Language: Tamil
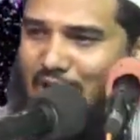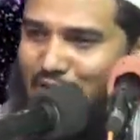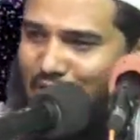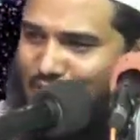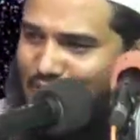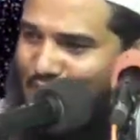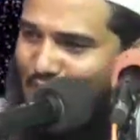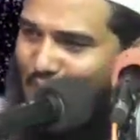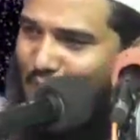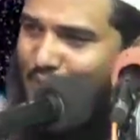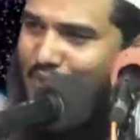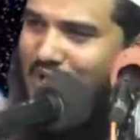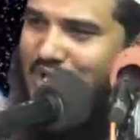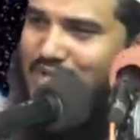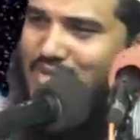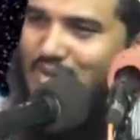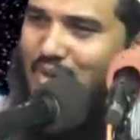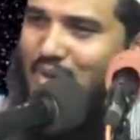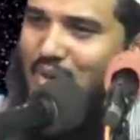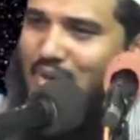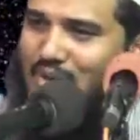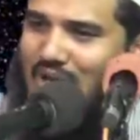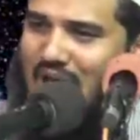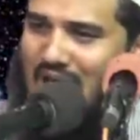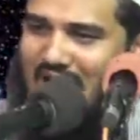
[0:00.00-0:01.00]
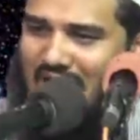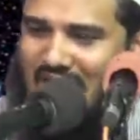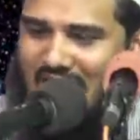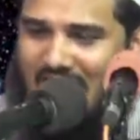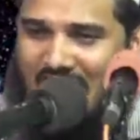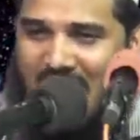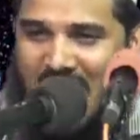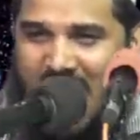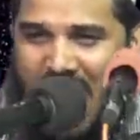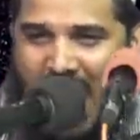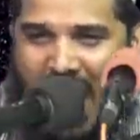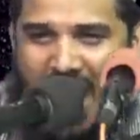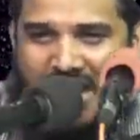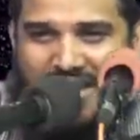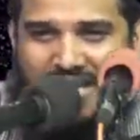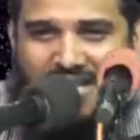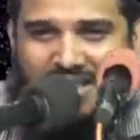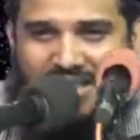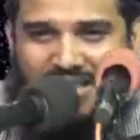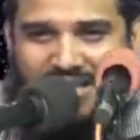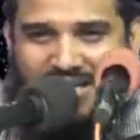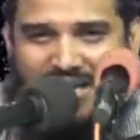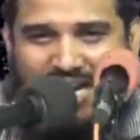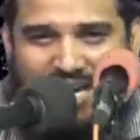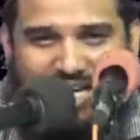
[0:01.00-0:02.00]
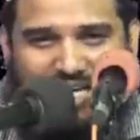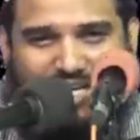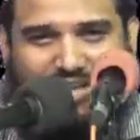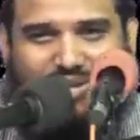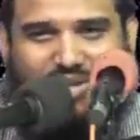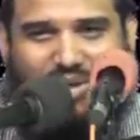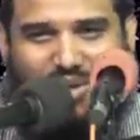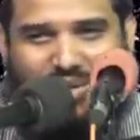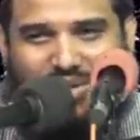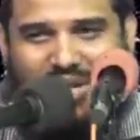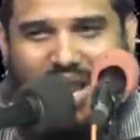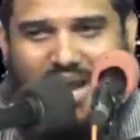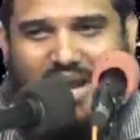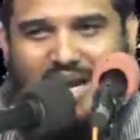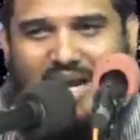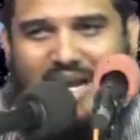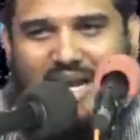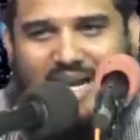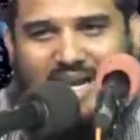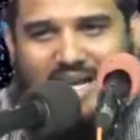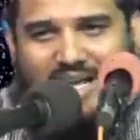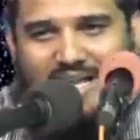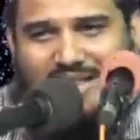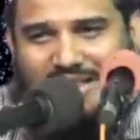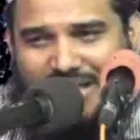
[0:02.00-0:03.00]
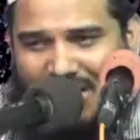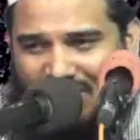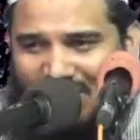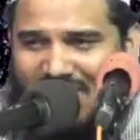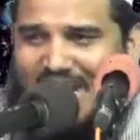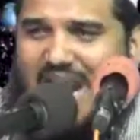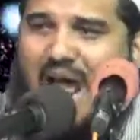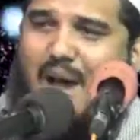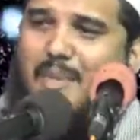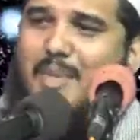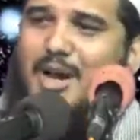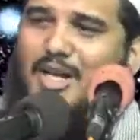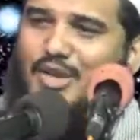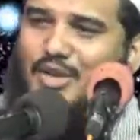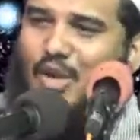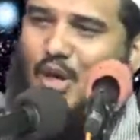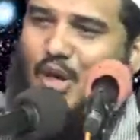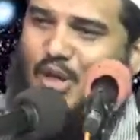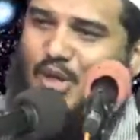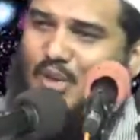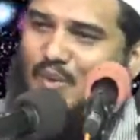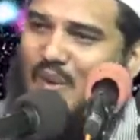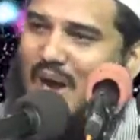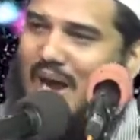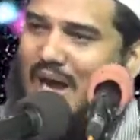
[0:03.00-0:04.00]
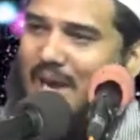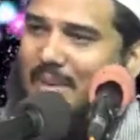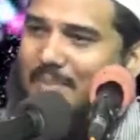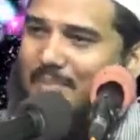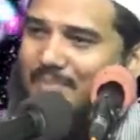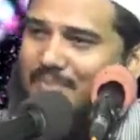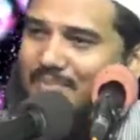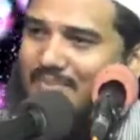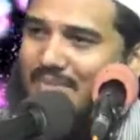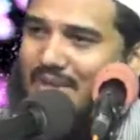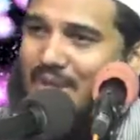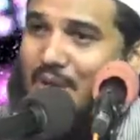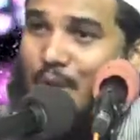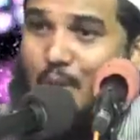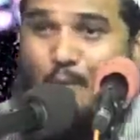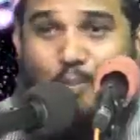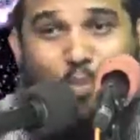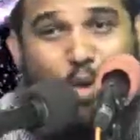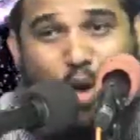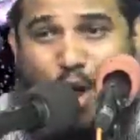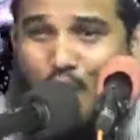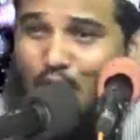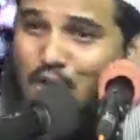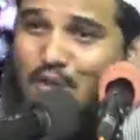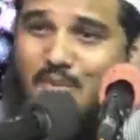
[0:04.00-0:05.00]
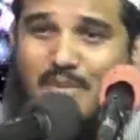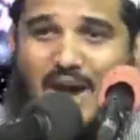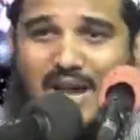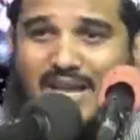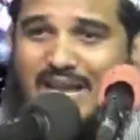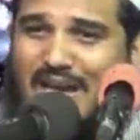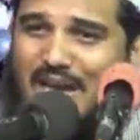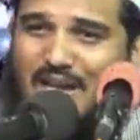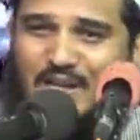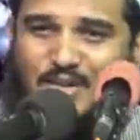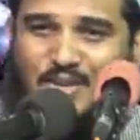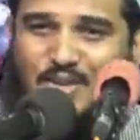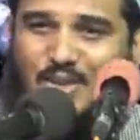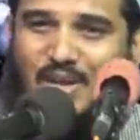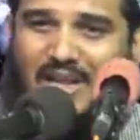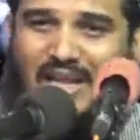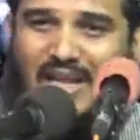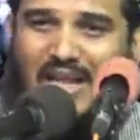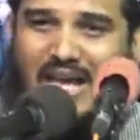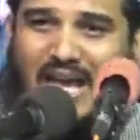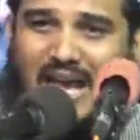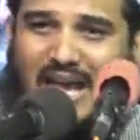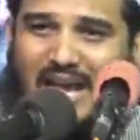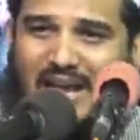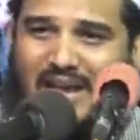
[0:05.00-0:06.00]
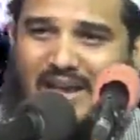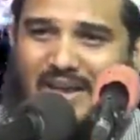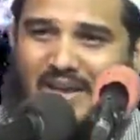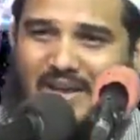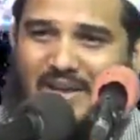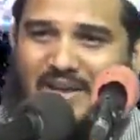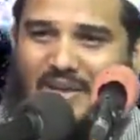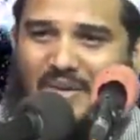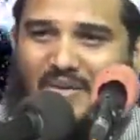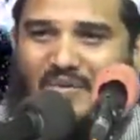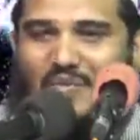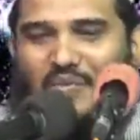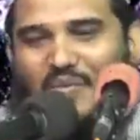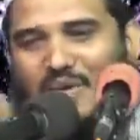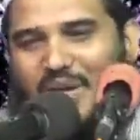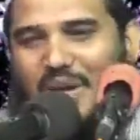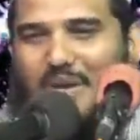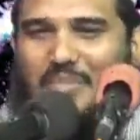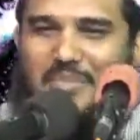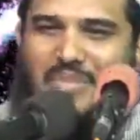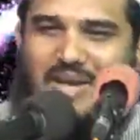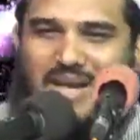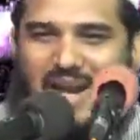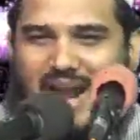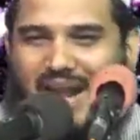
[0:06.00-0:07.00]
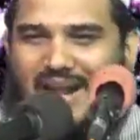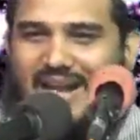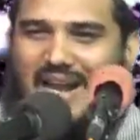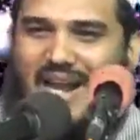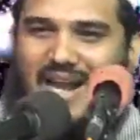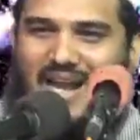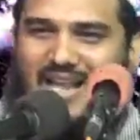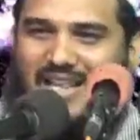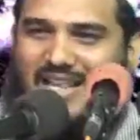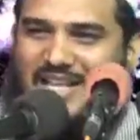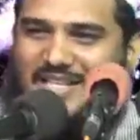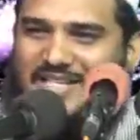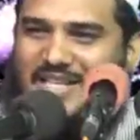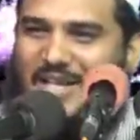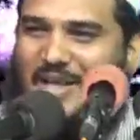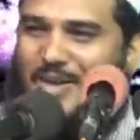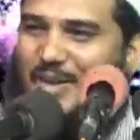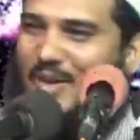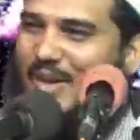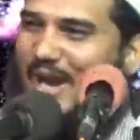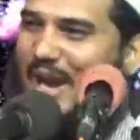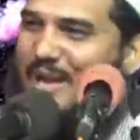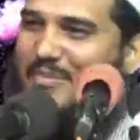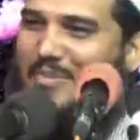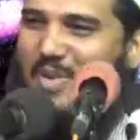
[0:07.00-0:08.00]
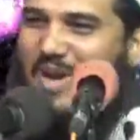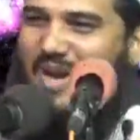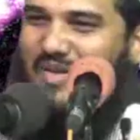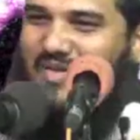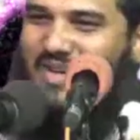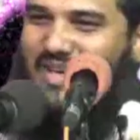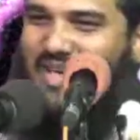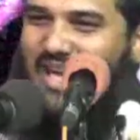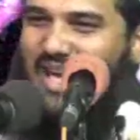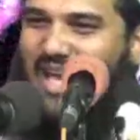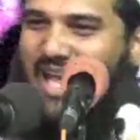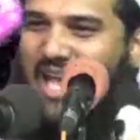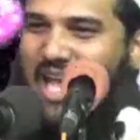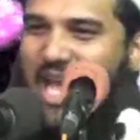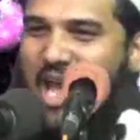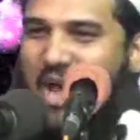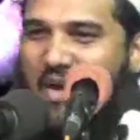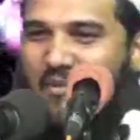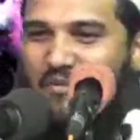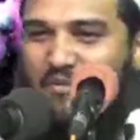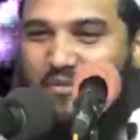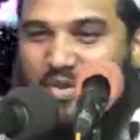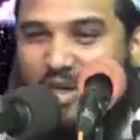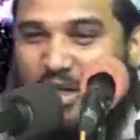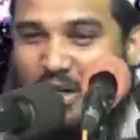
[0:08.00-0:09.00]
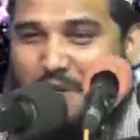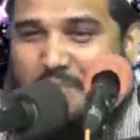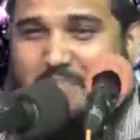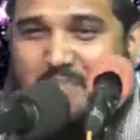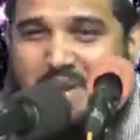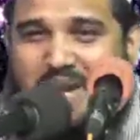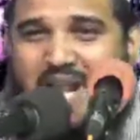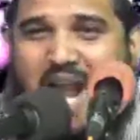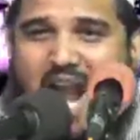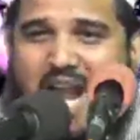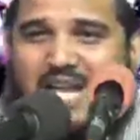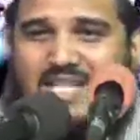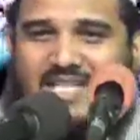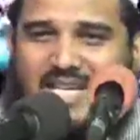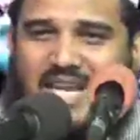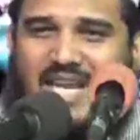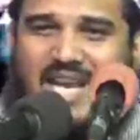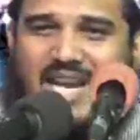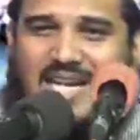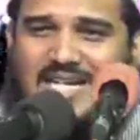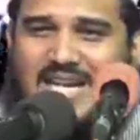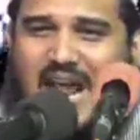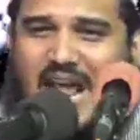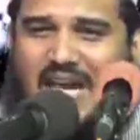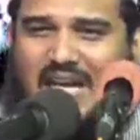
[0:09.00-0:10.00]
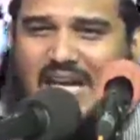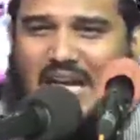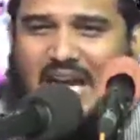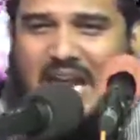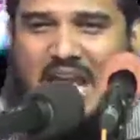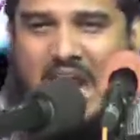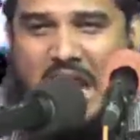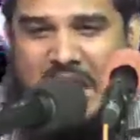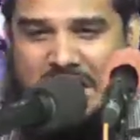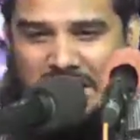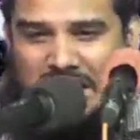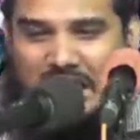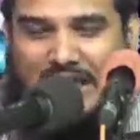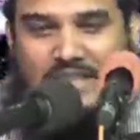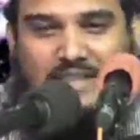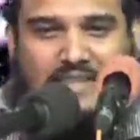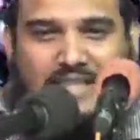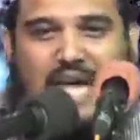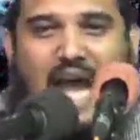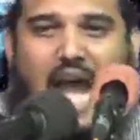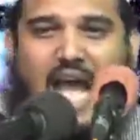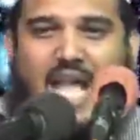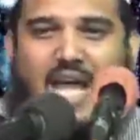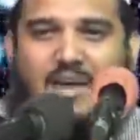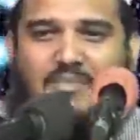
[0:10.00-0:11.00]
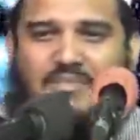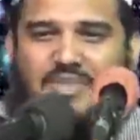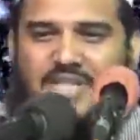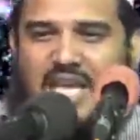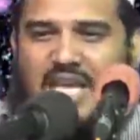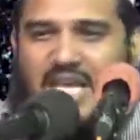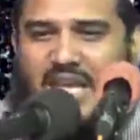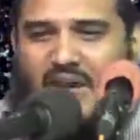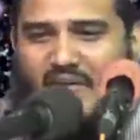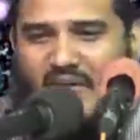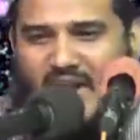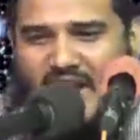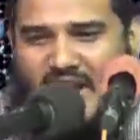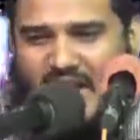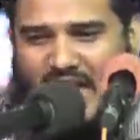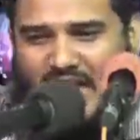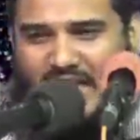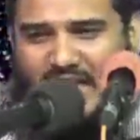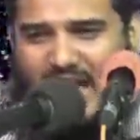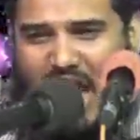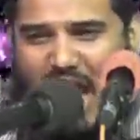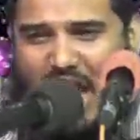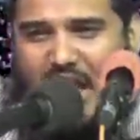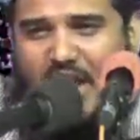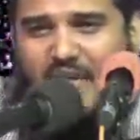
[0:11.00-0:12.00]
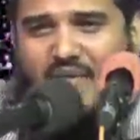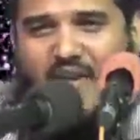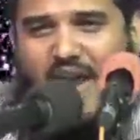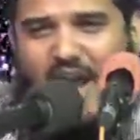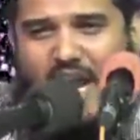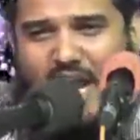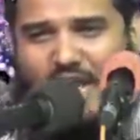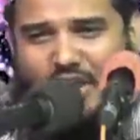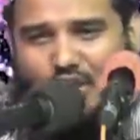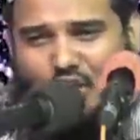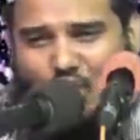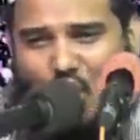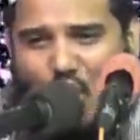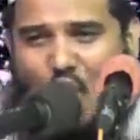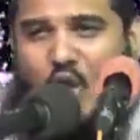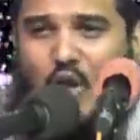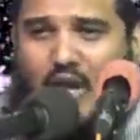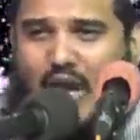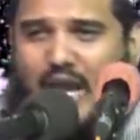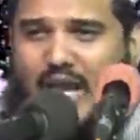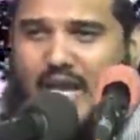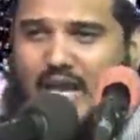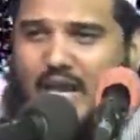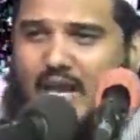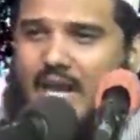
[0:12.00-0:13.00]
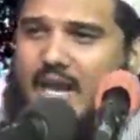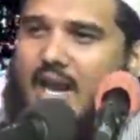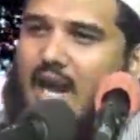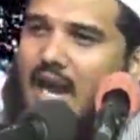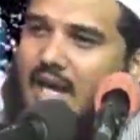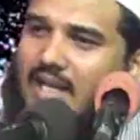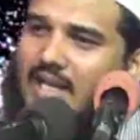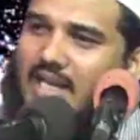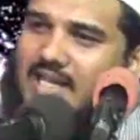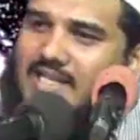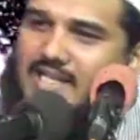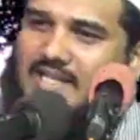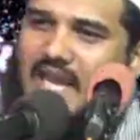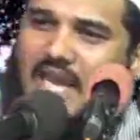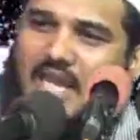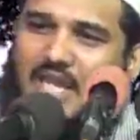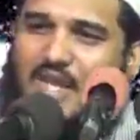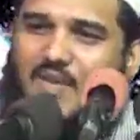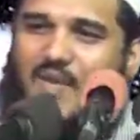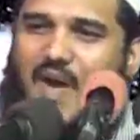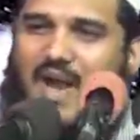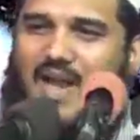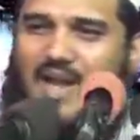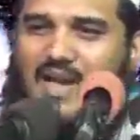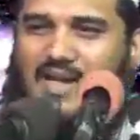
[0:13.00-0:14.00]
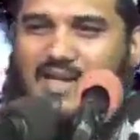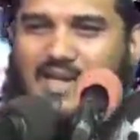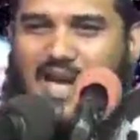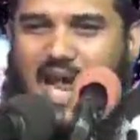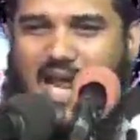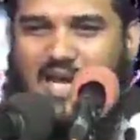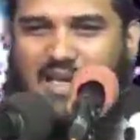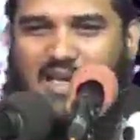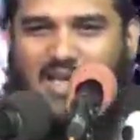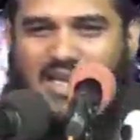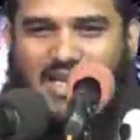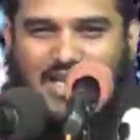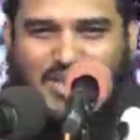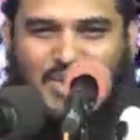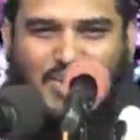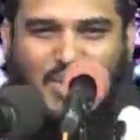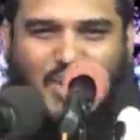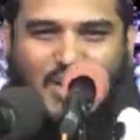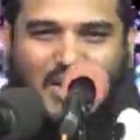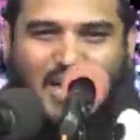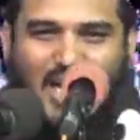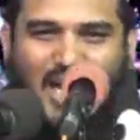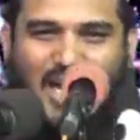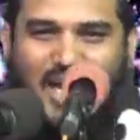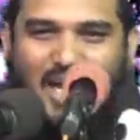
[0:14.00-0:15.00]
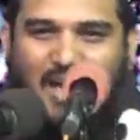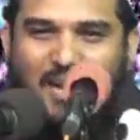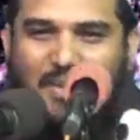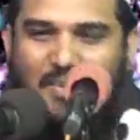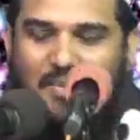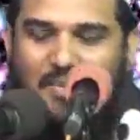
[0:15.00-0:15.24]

ரசூலுல்லா சொல்லுகிறார்கள் ஐந்து நேர தொழுகைகளை நீ தவறாமல் தொழுதுவா போதுமா யார் ரசூலுல்லா விரும்பினால் நல்லதை செய்து கொள் அன்புள்ளவர்களே விரும்பினால் செய்கின்றார்கள் கட்டாயம் செய்ய வேண்டியது ஐவேளை தொழுகை அதை செய்துவா என்கிறார்கள் ரசூலுல்லா